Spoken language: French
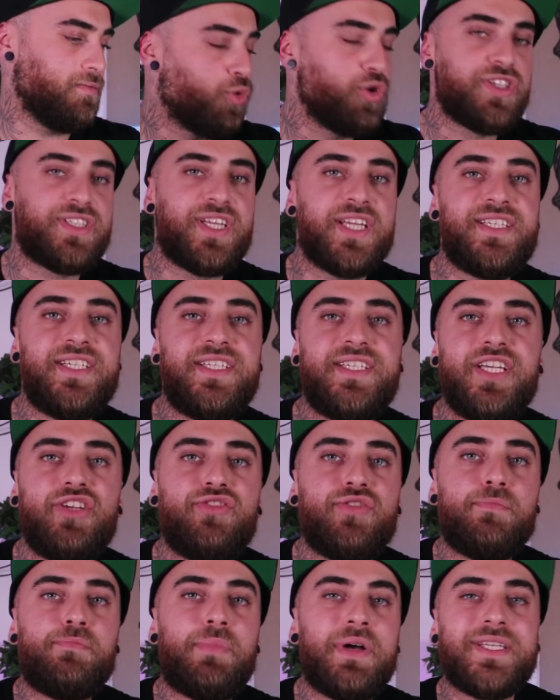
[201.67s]
Pour les statistiques,
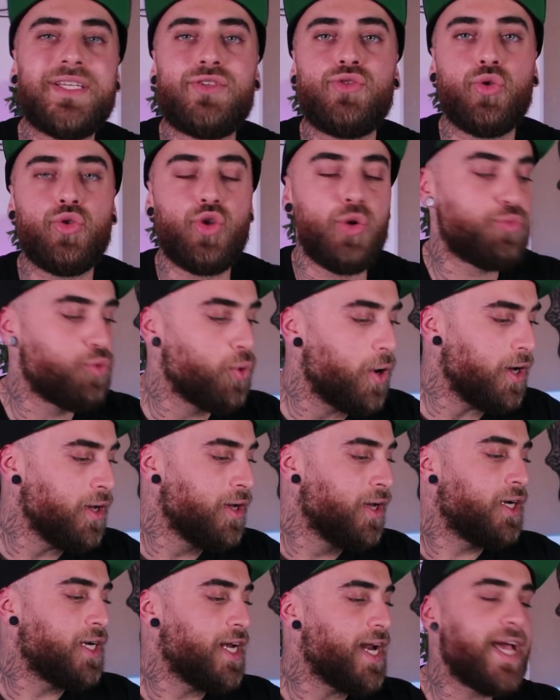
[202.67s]
je vais me baser sur deux points.
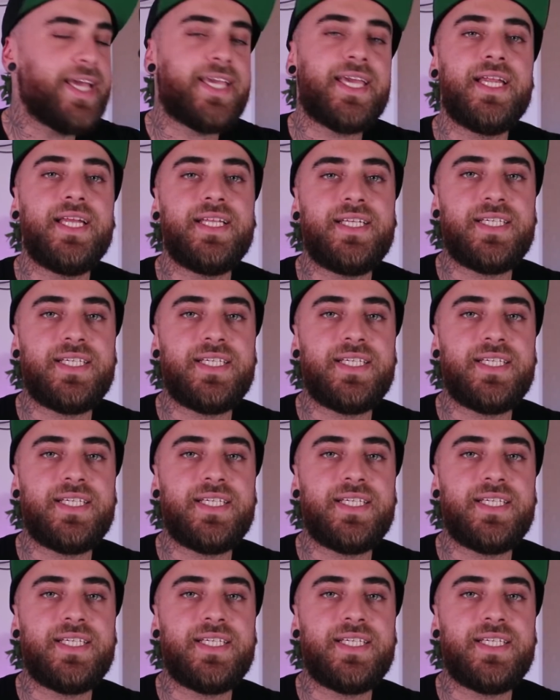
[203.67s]
Les likes et les